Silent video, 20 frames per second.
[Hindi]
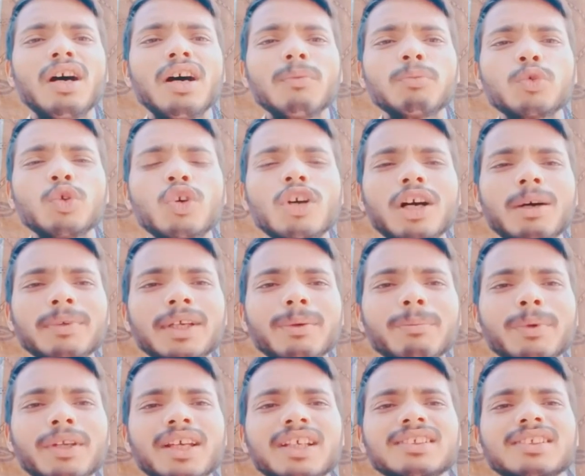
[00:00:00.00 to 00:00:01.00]
आपको कामयाब
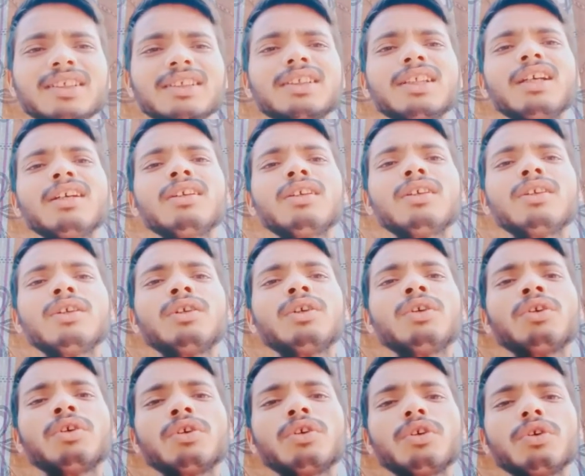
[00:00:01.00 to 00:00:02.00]
बना सकता है
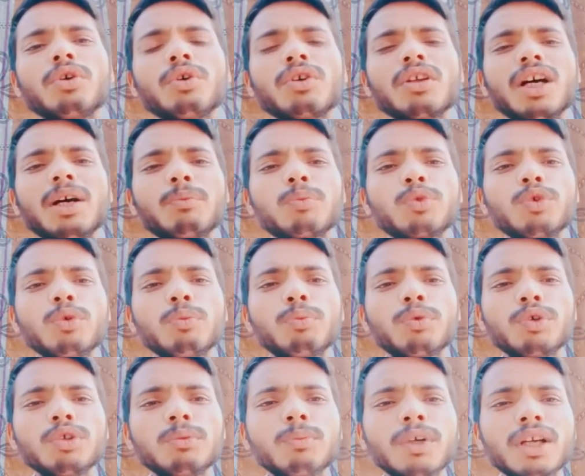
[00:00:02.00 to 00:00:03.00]
और आपको
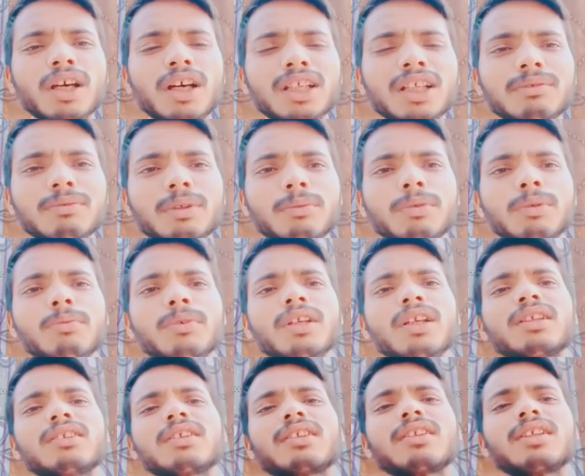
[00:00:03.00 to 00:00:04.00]
बहुत बड़ा आदमी भी
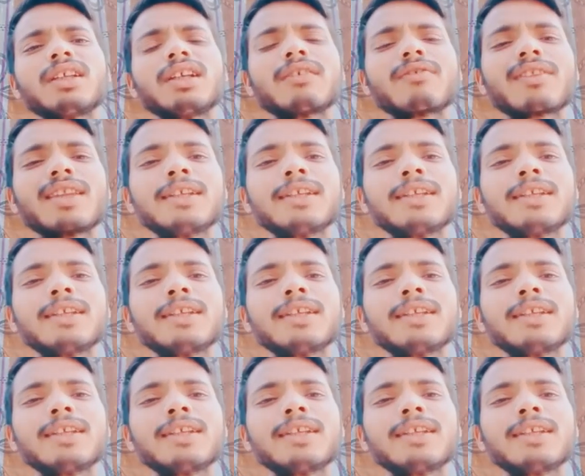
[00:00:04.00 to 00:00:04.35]
बना सकता है